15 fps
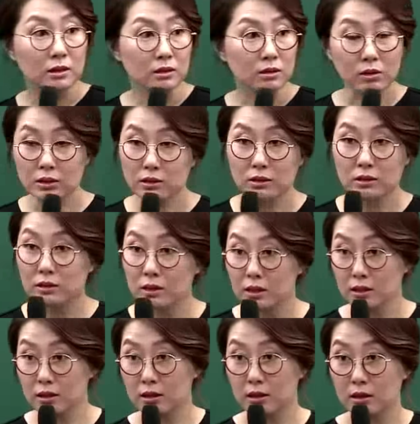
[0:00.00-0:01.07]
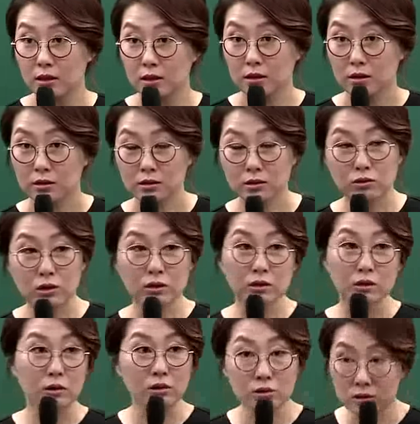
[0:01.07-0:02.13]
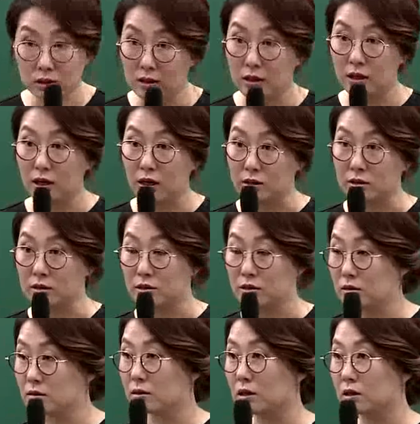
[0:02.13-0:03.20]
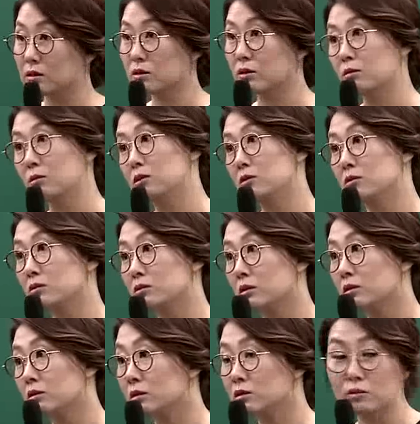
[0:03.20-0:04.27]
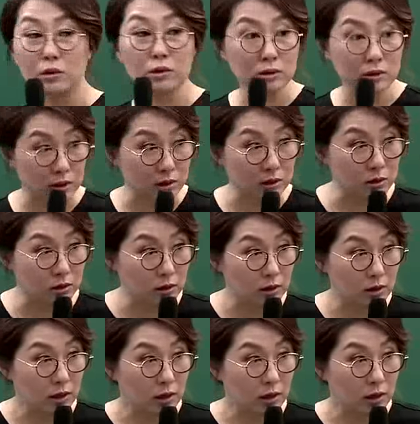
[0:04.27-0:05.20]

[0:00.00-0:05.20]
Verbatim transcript: 연관성이 있나? 근데 우리는 근데 외웠잖아. 하늘천 따지 거물현 누르왕 대충 외웠잖아, 그쵸?